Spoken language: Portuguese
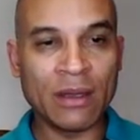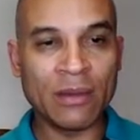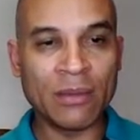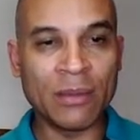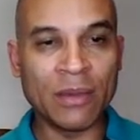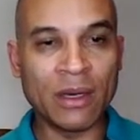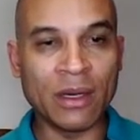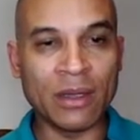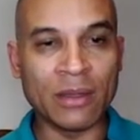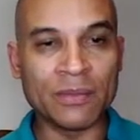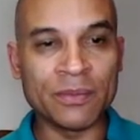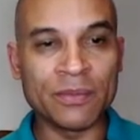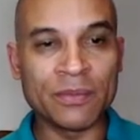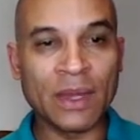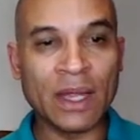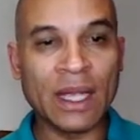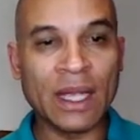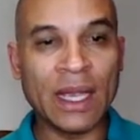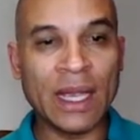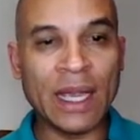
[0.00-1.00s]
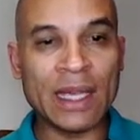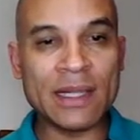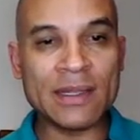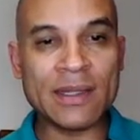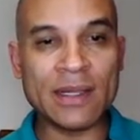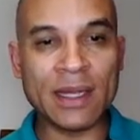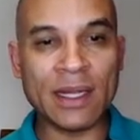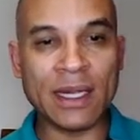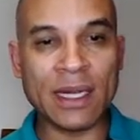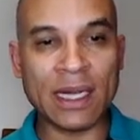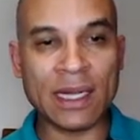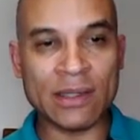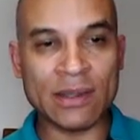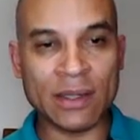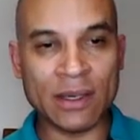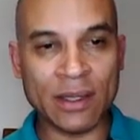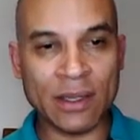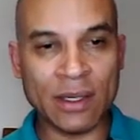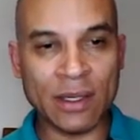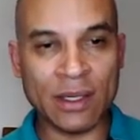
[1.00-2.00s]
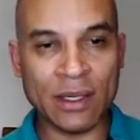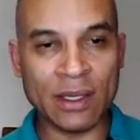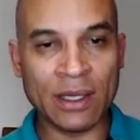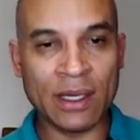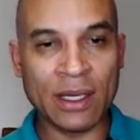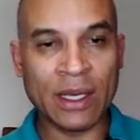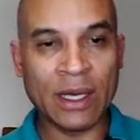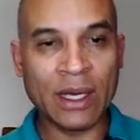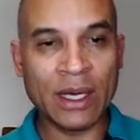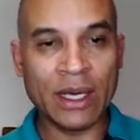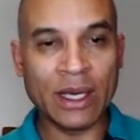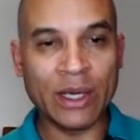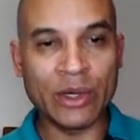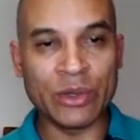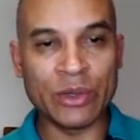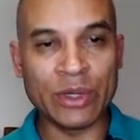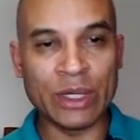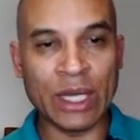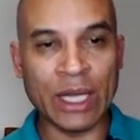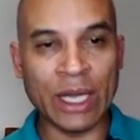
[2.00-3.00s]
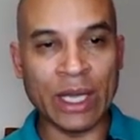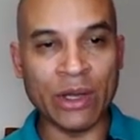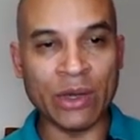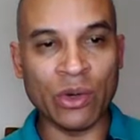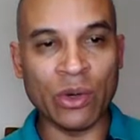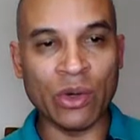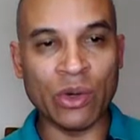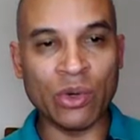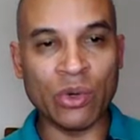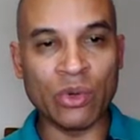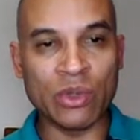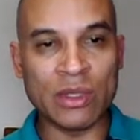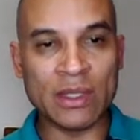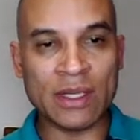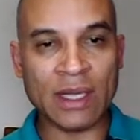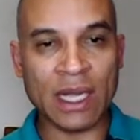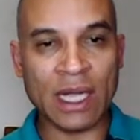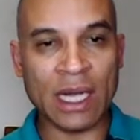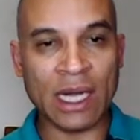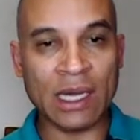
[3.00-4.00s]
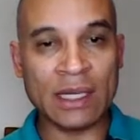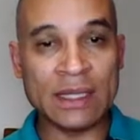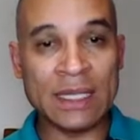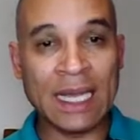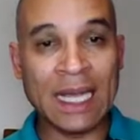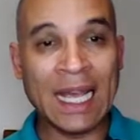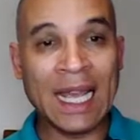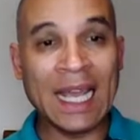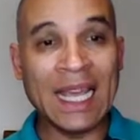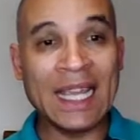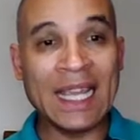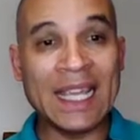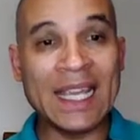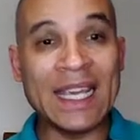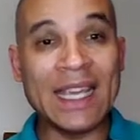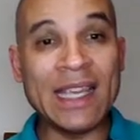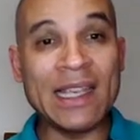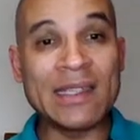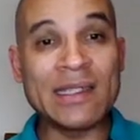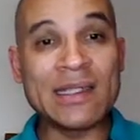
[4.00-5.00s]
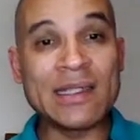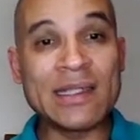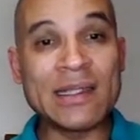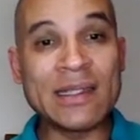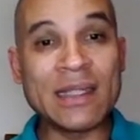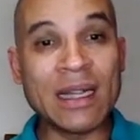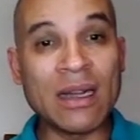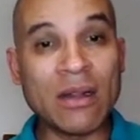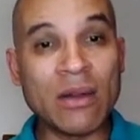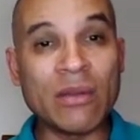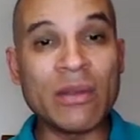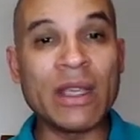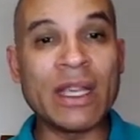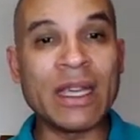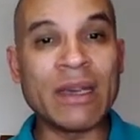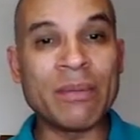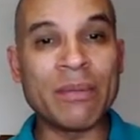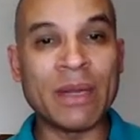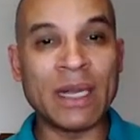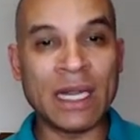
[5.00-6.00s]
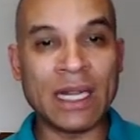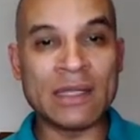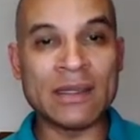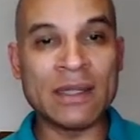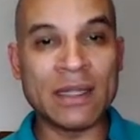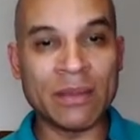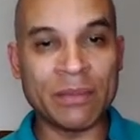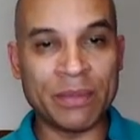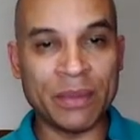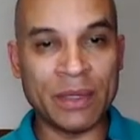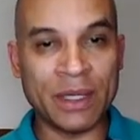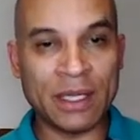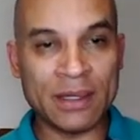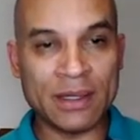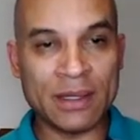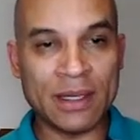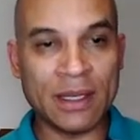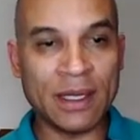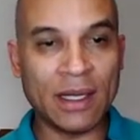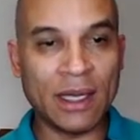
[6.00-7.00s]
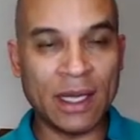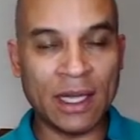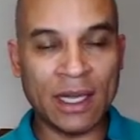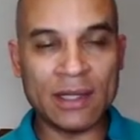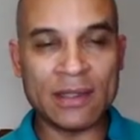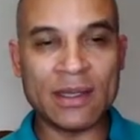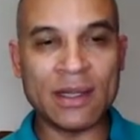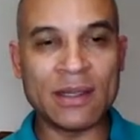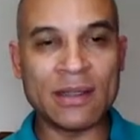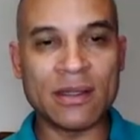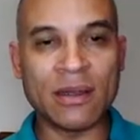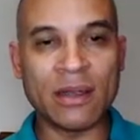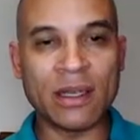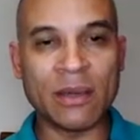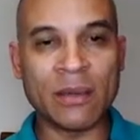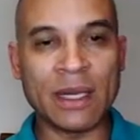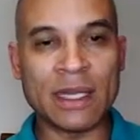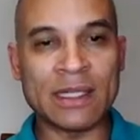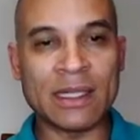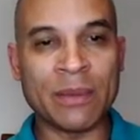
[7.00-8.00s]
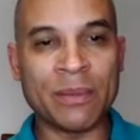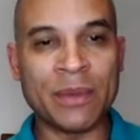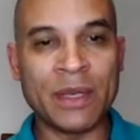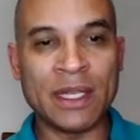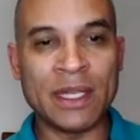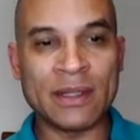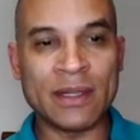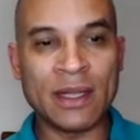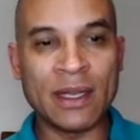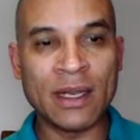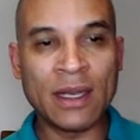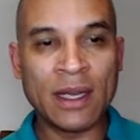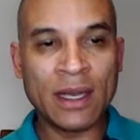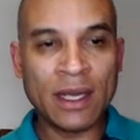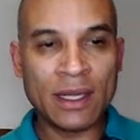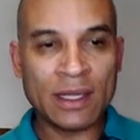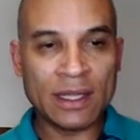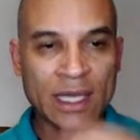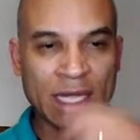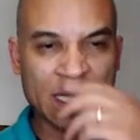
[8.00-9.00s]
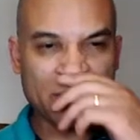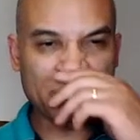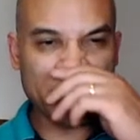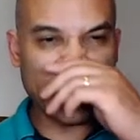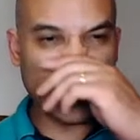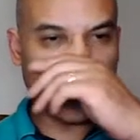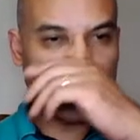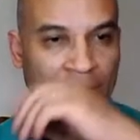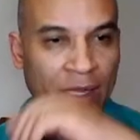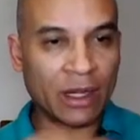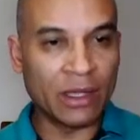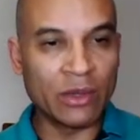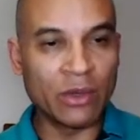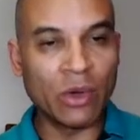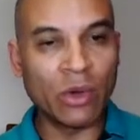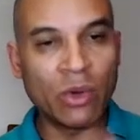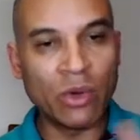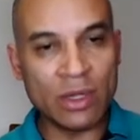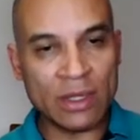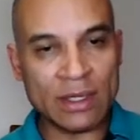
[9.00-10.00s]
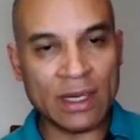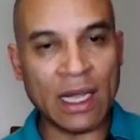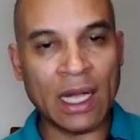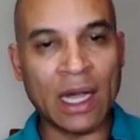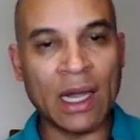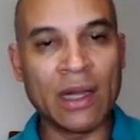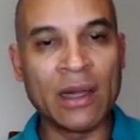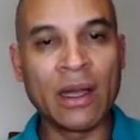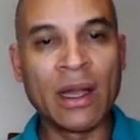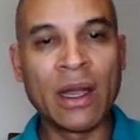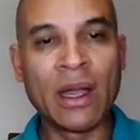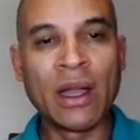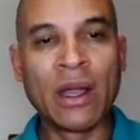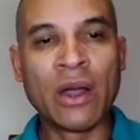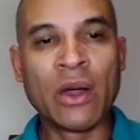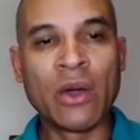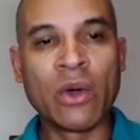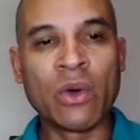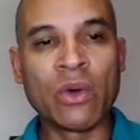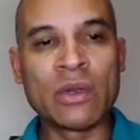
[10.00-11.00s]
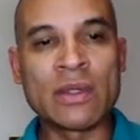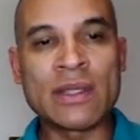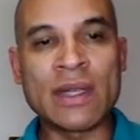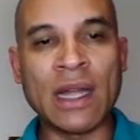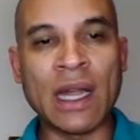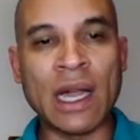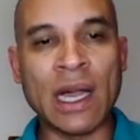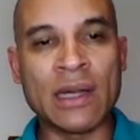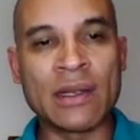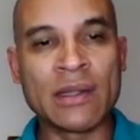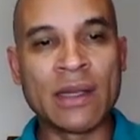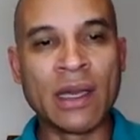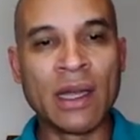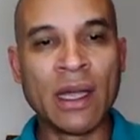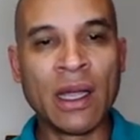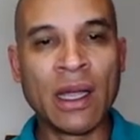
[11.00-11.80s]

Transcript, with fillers: Bom, esse caso aqui, eu tenho os carros que estão quebrados na pista. Esses que estão quebrados na pista está explicando os, car os carros.